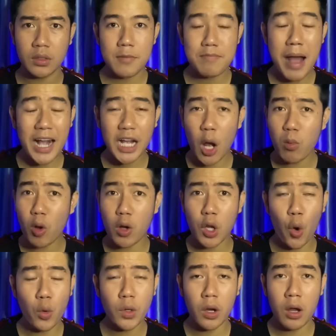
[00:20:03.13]
Bà không còn
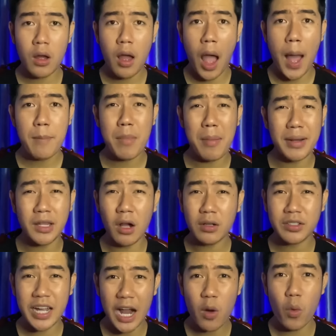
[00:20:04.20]
ngủ nữa mà bà thức
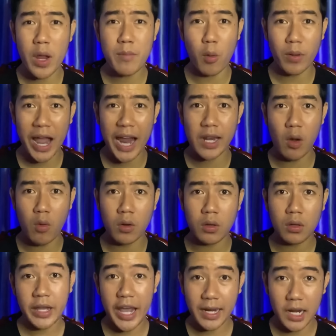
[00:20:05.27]
trắng nguyên một ngày luôn.
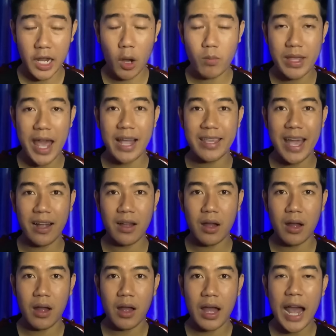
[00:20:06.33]
Nghe lời ông già dặn á,
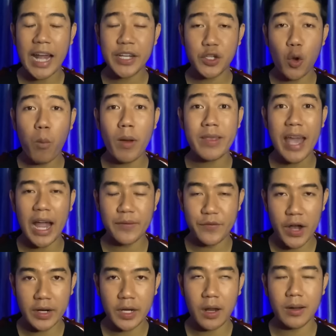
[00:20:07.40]
anh Trúc mới dặn
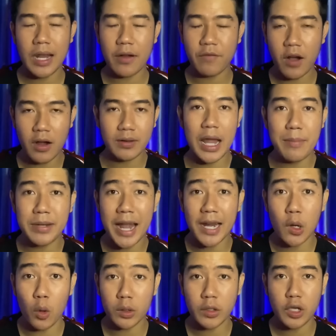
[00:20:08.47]
vợ đó là vẫn đem gà
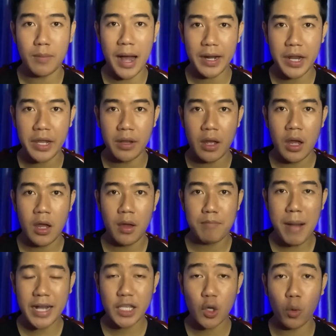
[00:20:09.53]
luộc lên cho bà đi,
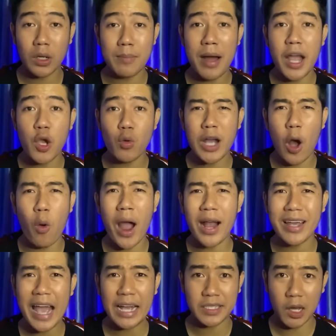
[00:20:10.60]
mặc dù là bà yêu cầu ăn
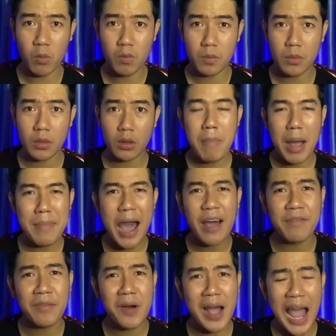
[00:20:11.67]
gà sống. Mà bà
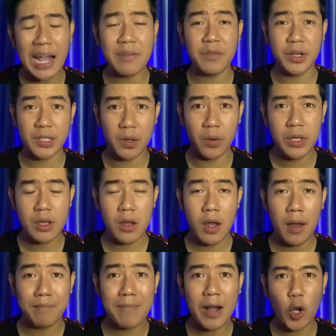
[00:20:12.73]
vừa ăn vừa chửi,
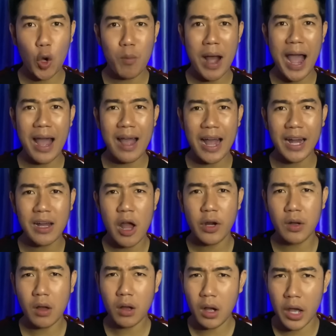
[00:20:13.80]
mắt của bà hả,
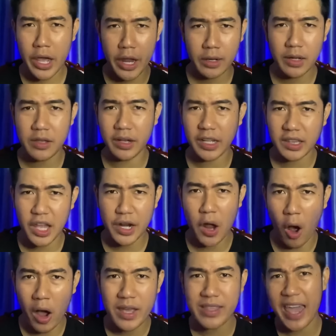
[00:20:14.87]
nó cứ hiện lên những cái tia
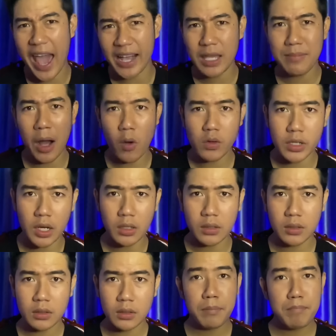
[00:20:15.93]
đỏ y chang như máu vậy đó.
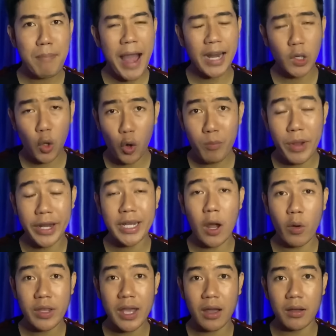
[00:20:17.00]
Bà luôn miệng
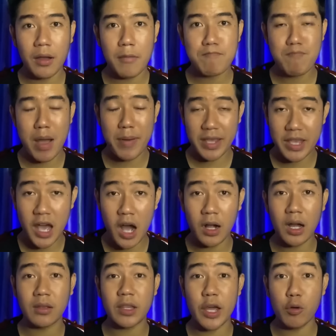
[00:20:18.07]
nói nha, mà bây giờ
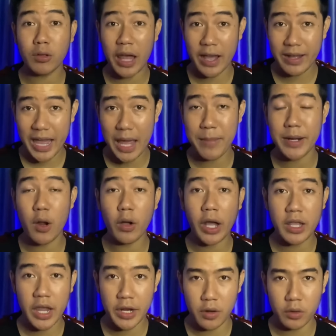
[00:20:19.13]
á thì có thể nghe bà nói cái
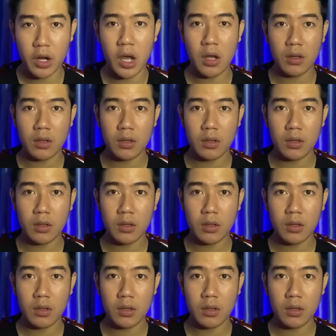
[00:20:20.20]
gì được rồi đó.